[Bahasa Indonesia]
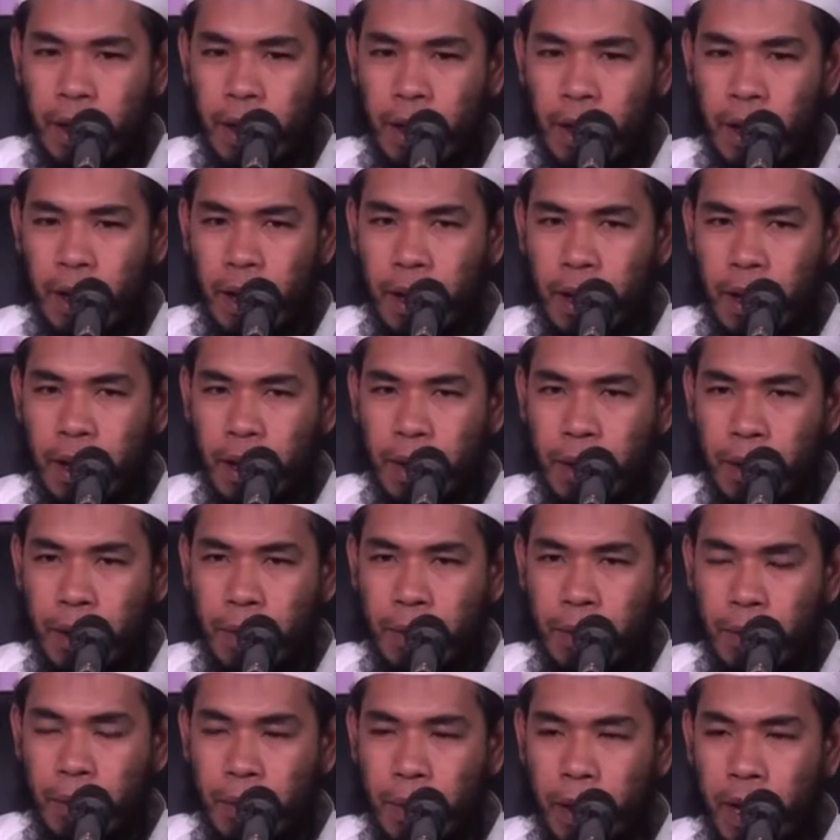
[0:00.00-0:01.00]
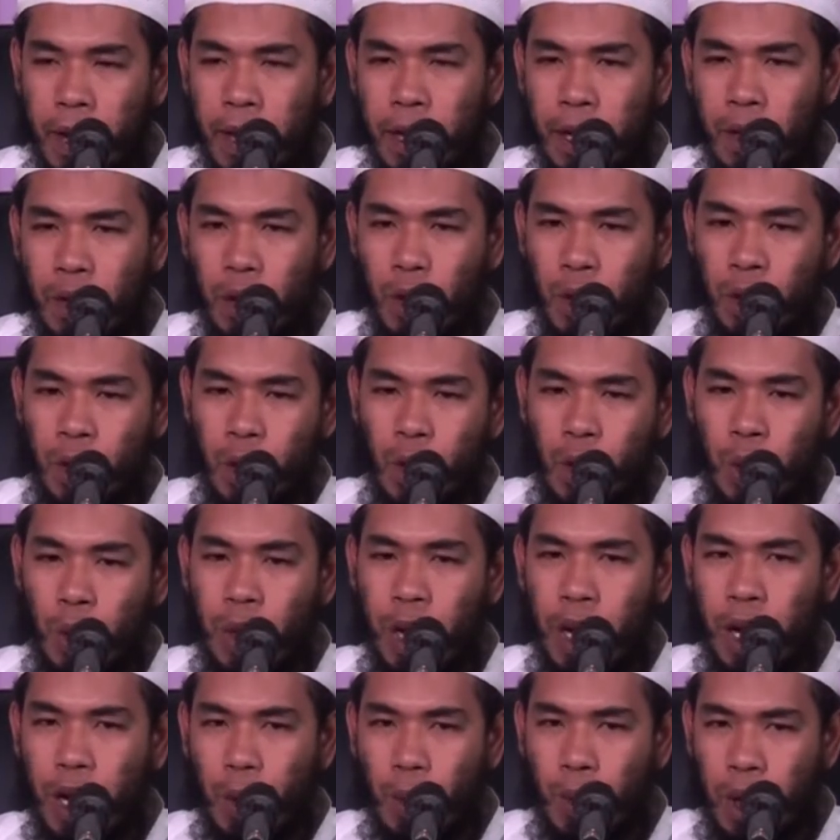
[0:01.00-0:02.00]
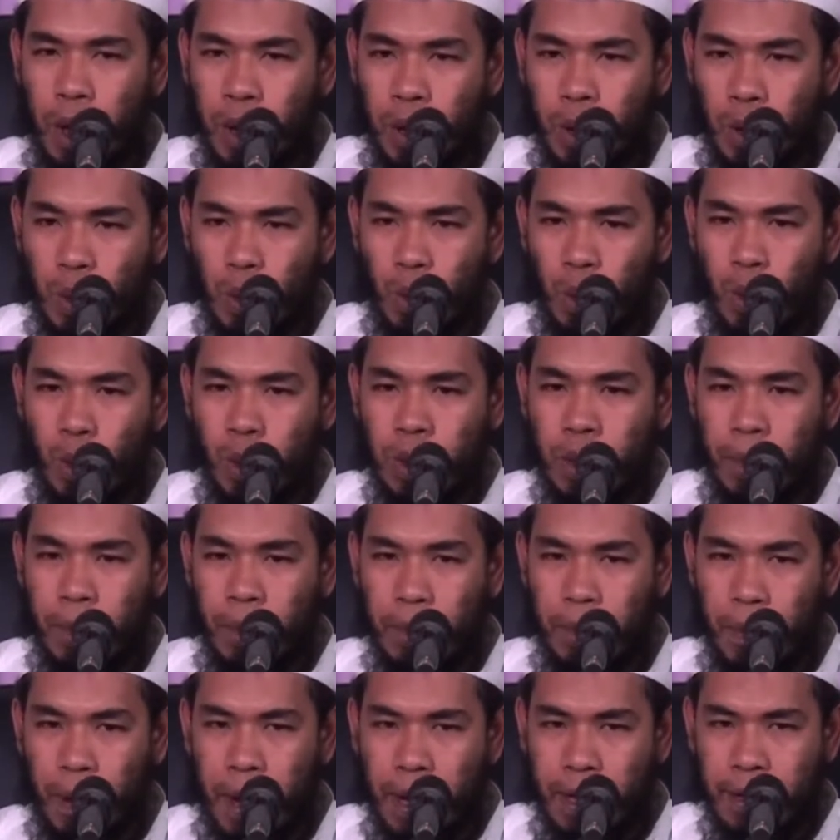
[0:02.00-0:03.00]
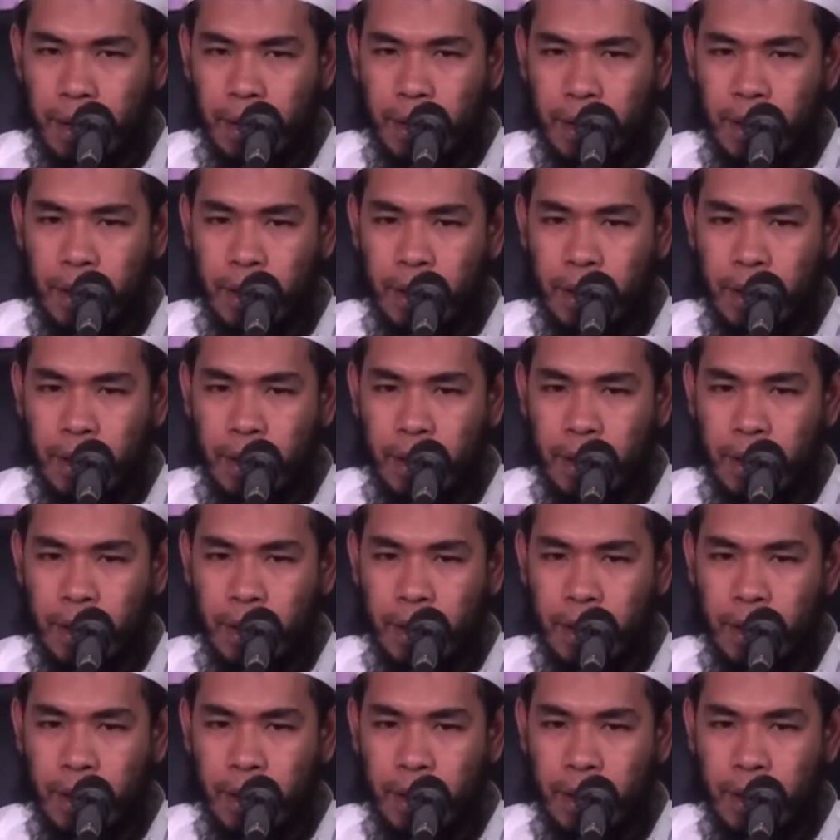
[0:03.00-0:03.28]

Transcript: ya baik ditinjau dari waktu tempat